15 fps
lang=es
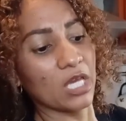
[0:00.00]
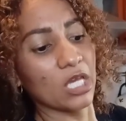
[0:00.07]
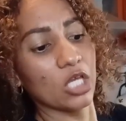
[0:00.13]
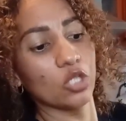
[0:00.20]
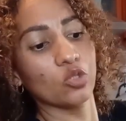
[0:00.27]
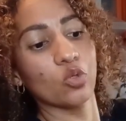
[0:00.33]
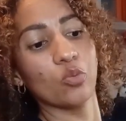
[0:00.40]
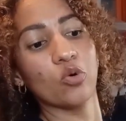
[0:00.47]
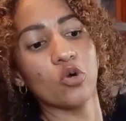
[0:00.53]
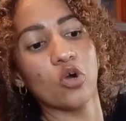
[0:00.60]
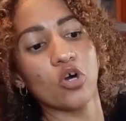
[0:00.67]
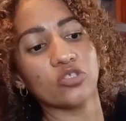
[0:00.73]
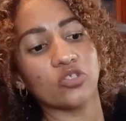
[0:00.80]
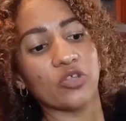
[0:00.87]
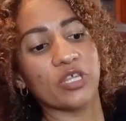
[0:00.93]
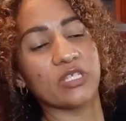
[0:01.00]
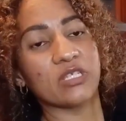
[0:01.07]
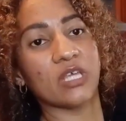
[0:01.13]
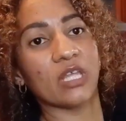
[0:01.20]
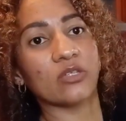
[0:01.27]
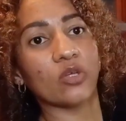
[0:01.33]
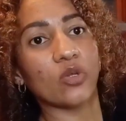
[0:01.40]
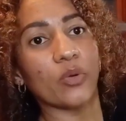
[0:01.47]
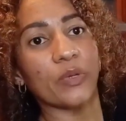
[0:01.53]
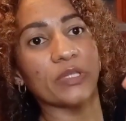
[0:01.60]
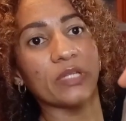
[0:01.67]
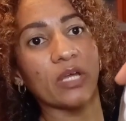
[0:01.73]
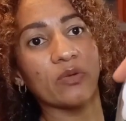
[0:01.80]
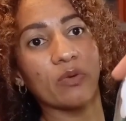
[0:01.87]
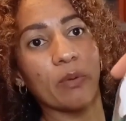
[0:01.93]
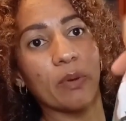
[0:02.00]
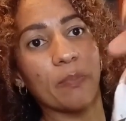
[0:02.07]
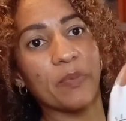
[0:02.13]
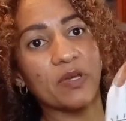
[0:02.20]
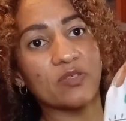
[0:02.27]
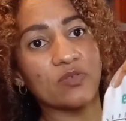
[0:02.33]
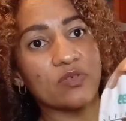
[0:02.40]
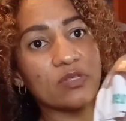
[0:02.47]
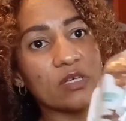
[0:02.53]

y tuvo un costo de 199 pesos.